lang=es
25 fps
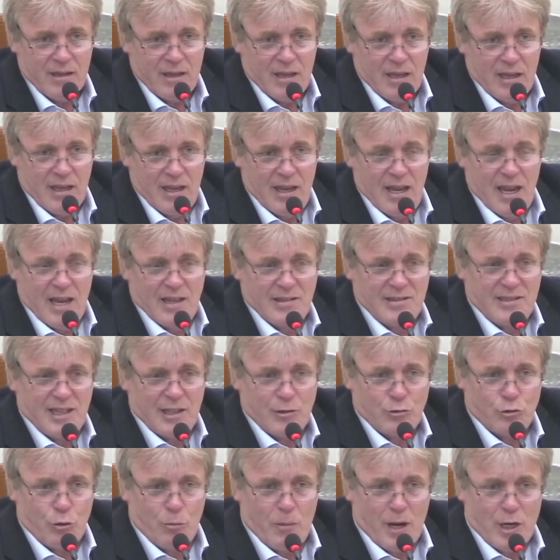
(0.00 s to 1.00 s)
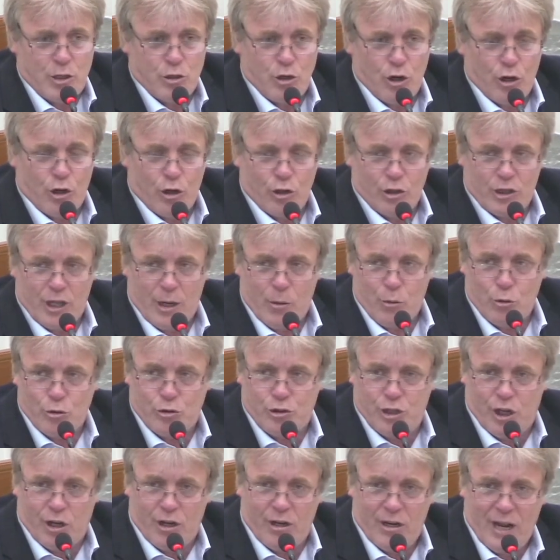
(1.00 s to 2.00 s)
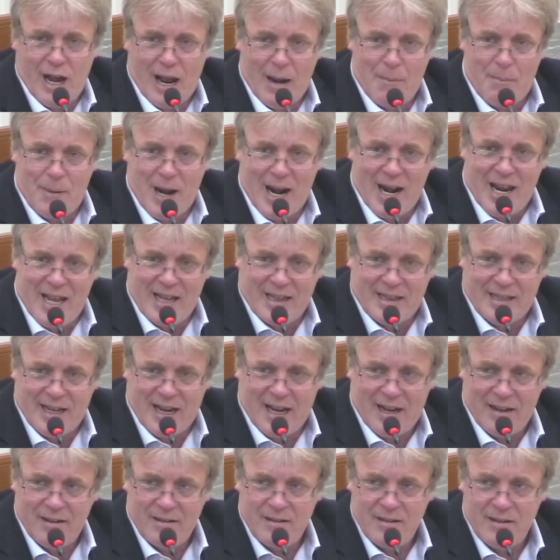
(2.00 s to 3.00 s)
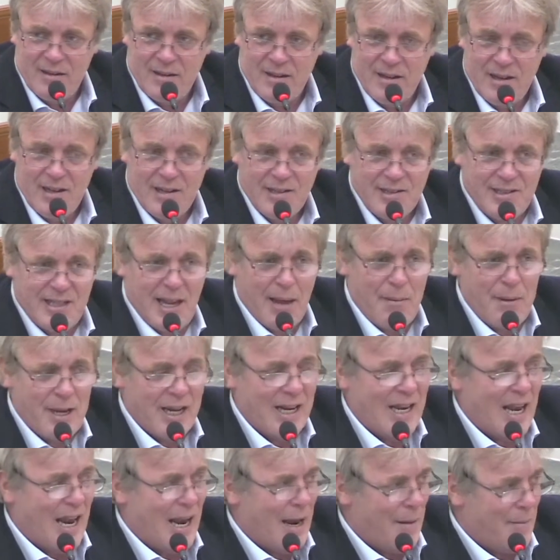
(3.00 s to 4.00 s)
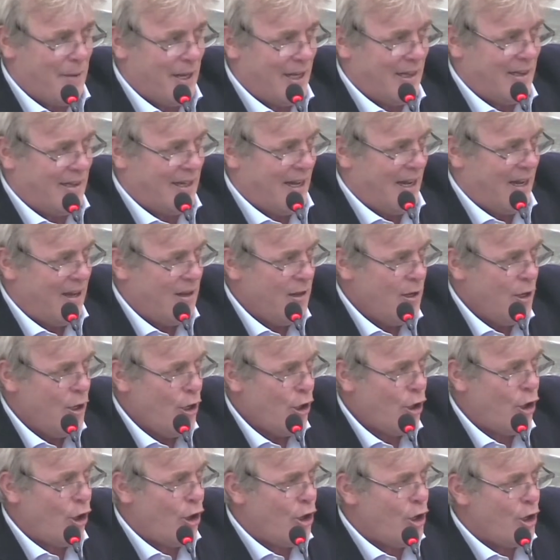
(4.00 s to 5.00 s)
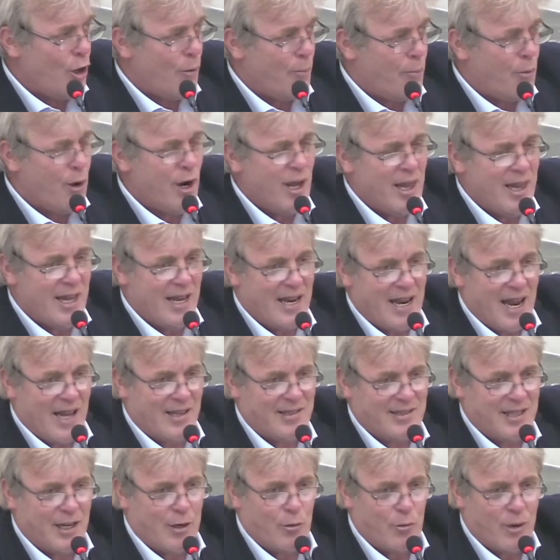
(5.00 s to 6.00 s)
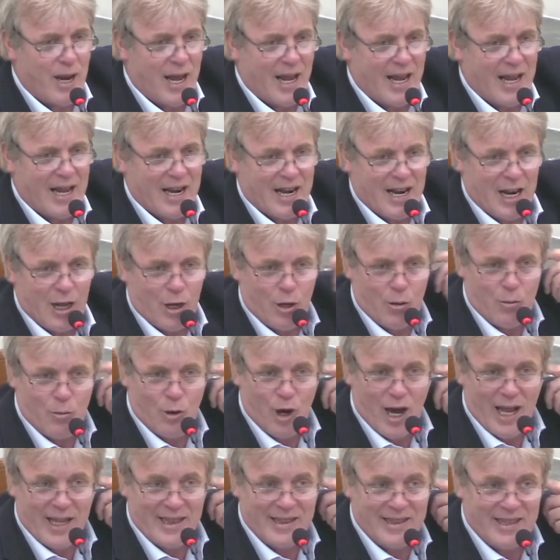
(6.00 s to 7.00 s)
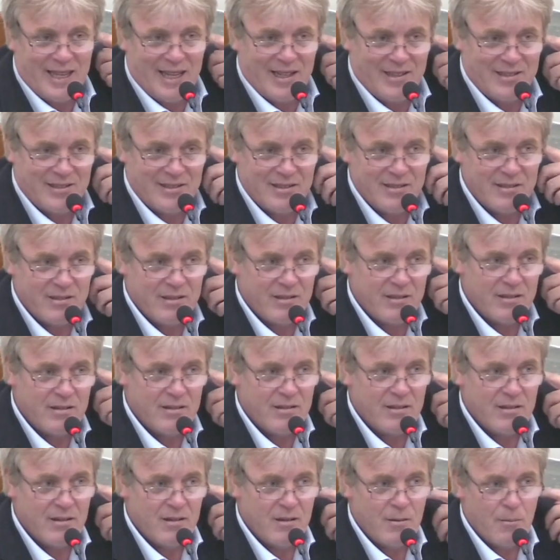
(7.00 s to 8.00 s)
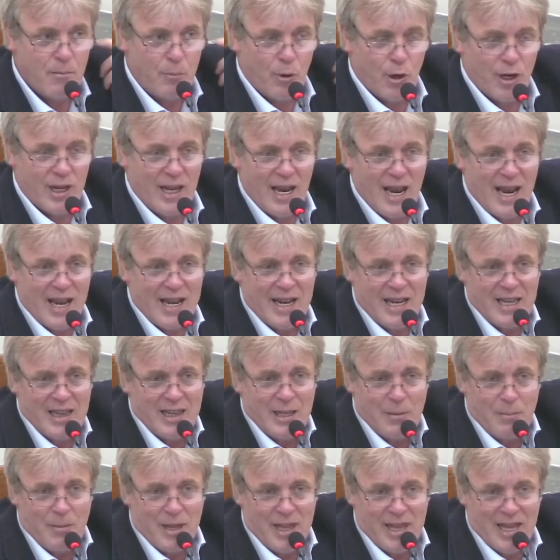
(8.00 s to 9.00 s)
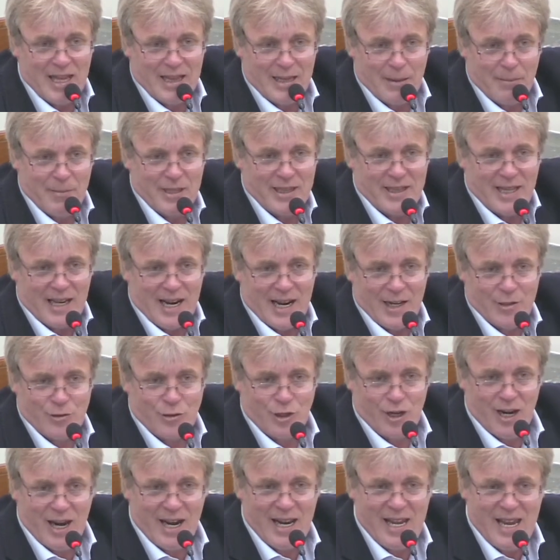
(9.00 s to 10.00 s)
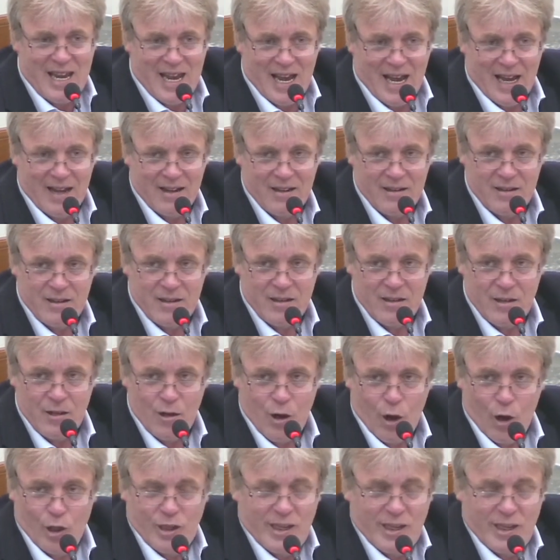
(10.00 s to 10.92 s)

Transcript: y esa es su mayor contribución al planeta, sabe claramente que hoy no pueden hacer una guerra como antes, porque la gente inmediatamente reaccionaría. Hoy